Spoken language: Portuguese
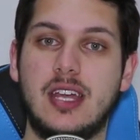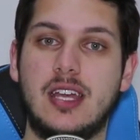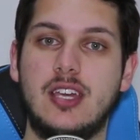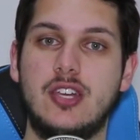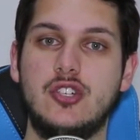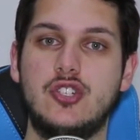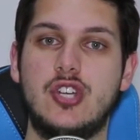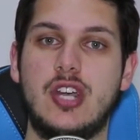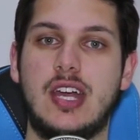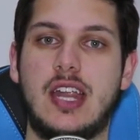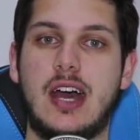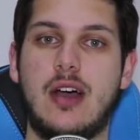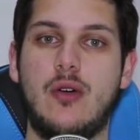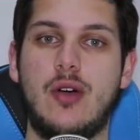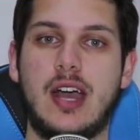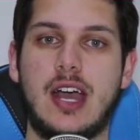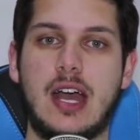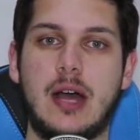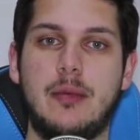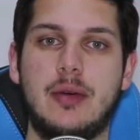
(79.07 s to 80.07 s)
que em geral
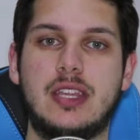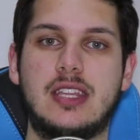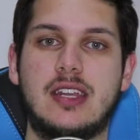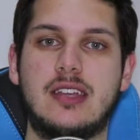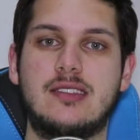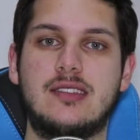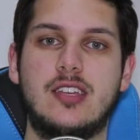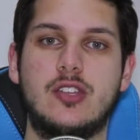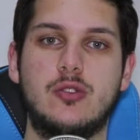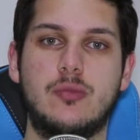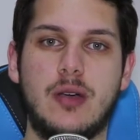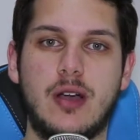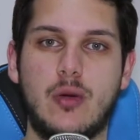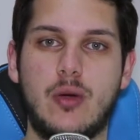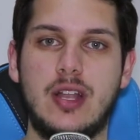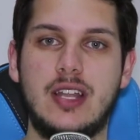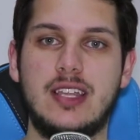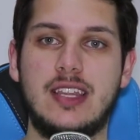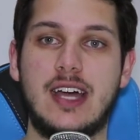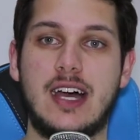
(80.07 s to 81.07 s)
acaba trazendo uma
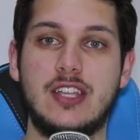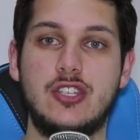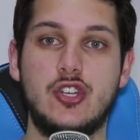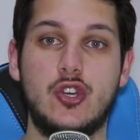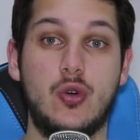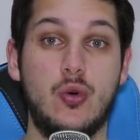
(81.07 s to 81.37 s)
qualidade